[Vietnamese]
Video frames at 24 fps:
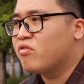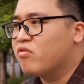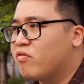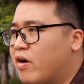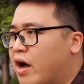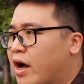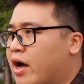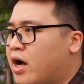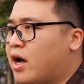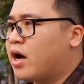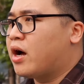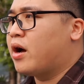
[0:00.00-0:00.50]

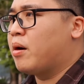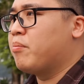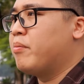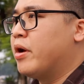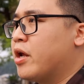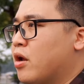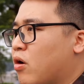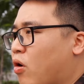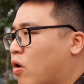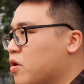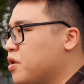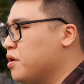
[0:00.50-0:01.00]
và
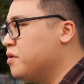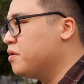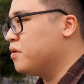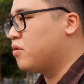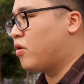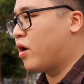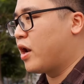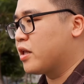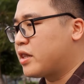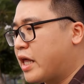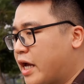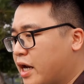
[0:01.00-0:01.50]
mình có thử
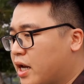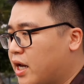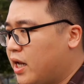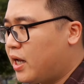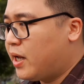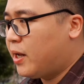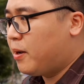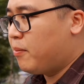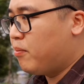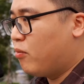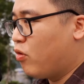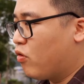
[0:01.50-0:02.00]
gọi là test
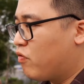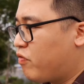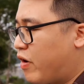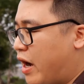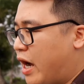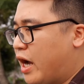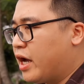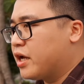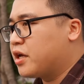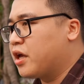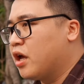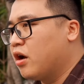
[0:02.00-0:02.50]
một
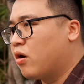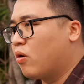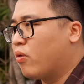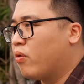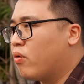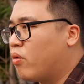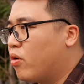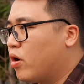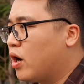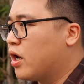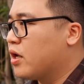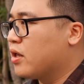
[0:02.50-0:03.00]
vài kiểu
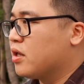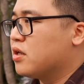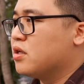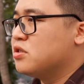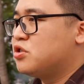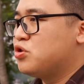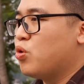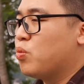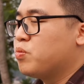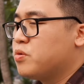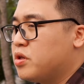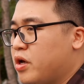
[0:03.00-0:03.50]
gọi là
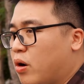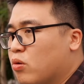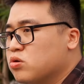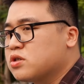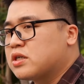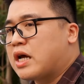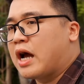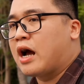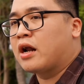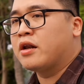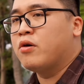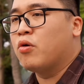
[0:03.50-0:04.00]
chụp thiếu
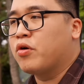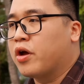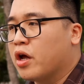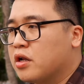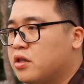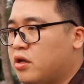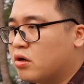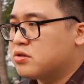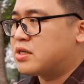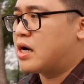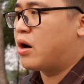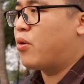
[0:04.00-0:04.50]
sáng điều kiện
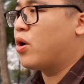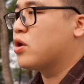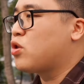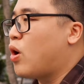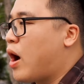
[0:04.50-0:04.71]
thiếu sáng hoàn